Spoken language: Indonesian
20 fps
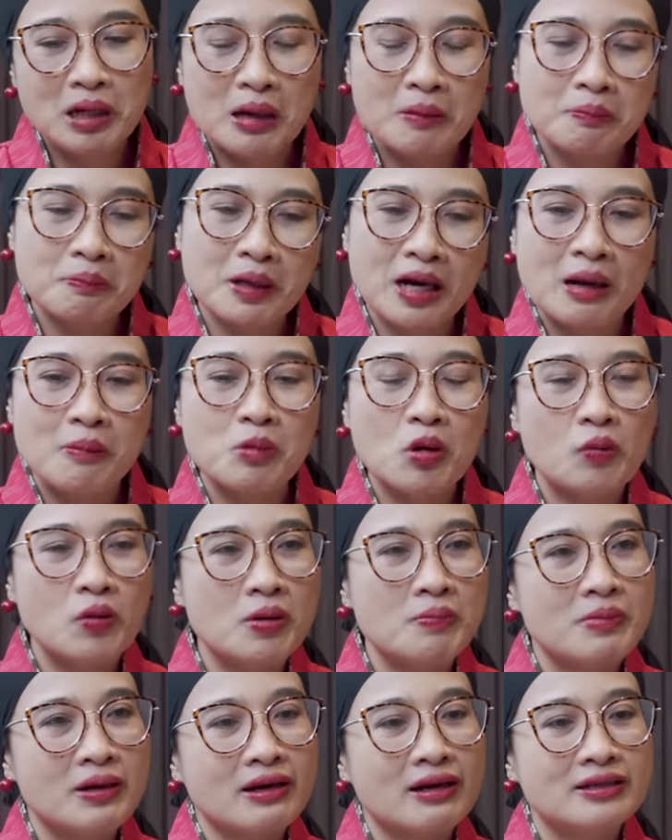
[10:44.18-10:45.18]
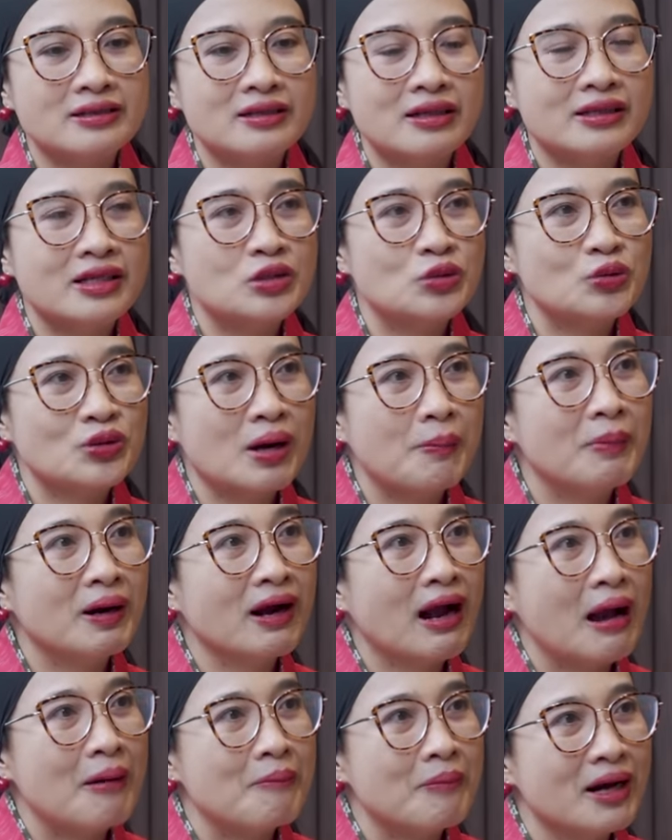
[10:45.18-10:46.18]
Pak Prabowo merasa dia sudah
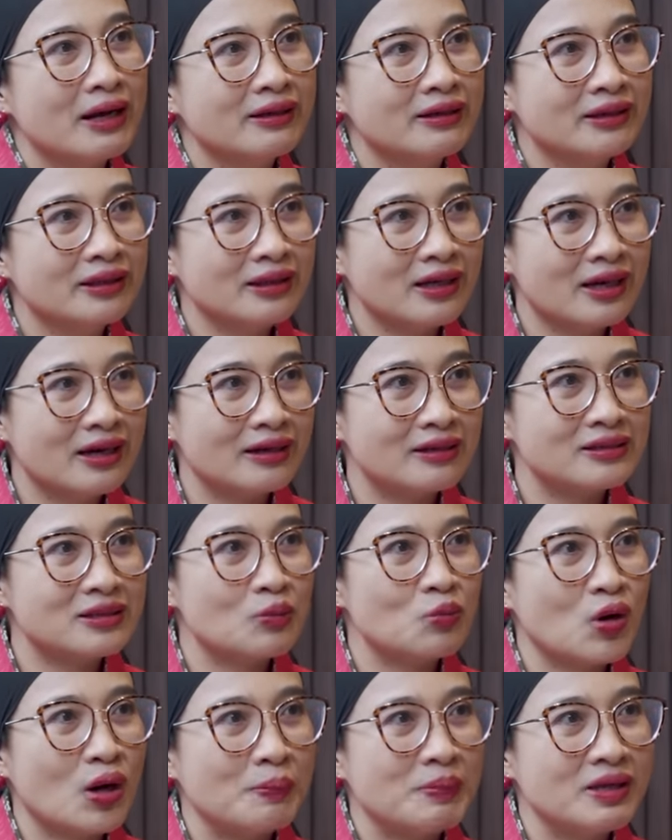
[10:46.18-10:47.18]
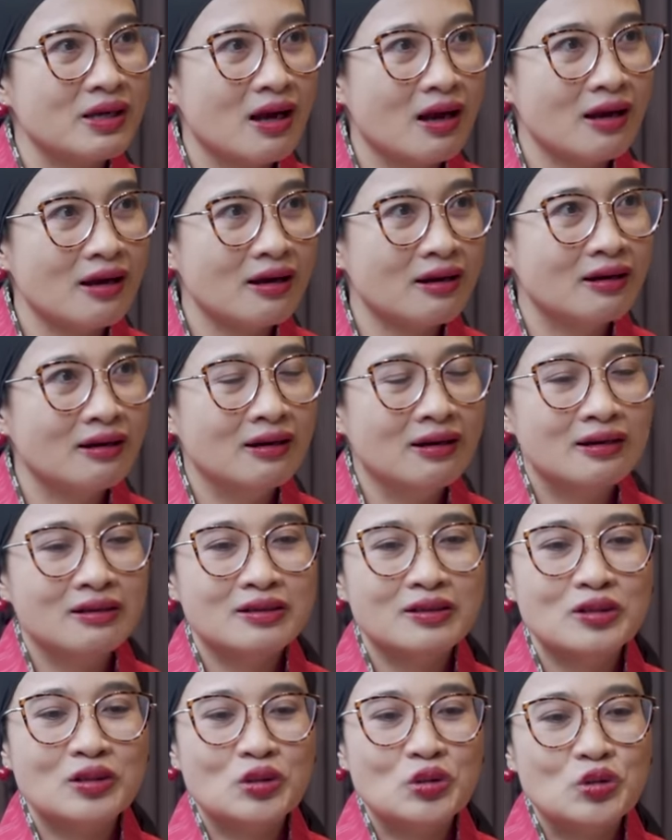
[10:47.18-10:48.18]
mengamankan semua pihak,
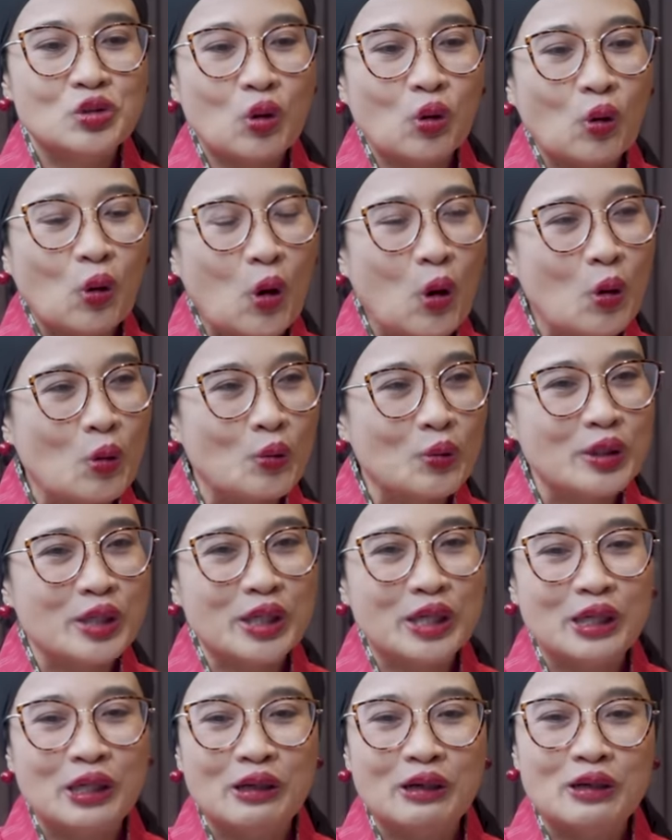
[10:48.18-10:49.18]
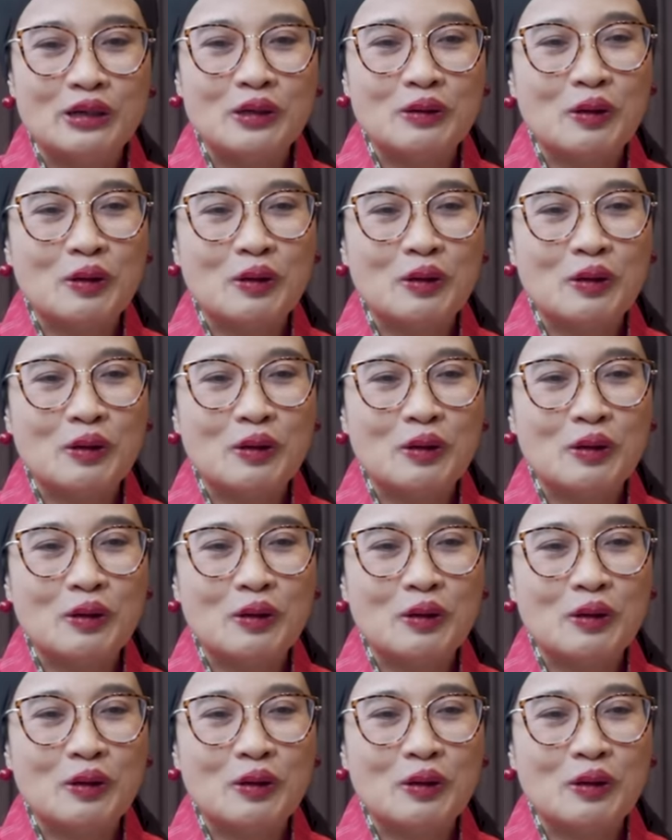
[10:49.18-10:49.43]
Jokowi,